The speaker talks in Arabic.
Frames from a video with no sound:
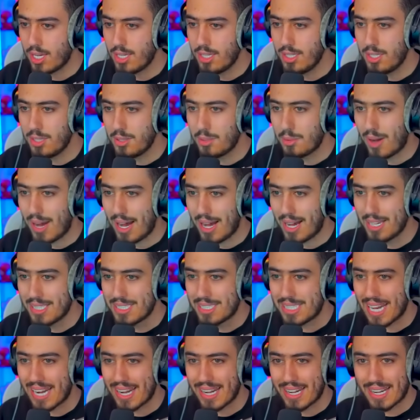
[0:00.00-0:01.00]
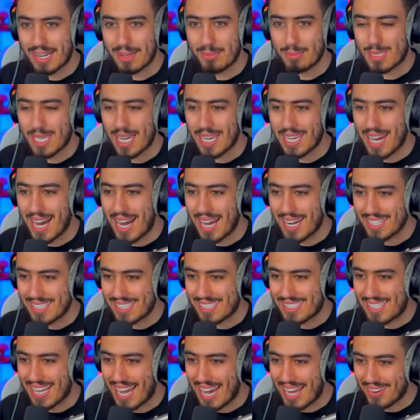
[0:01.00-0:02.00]
ايوه نجرب سيارة
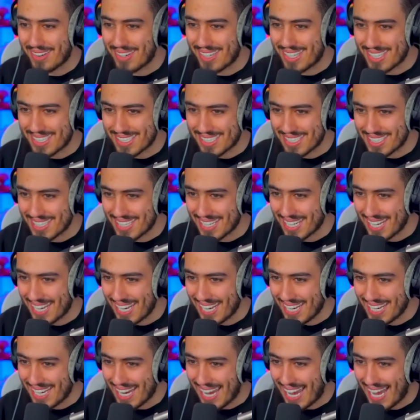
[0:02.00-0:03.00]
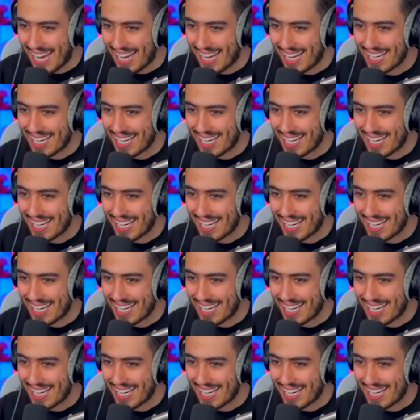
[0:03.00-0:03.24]
ستار وورز الجديدة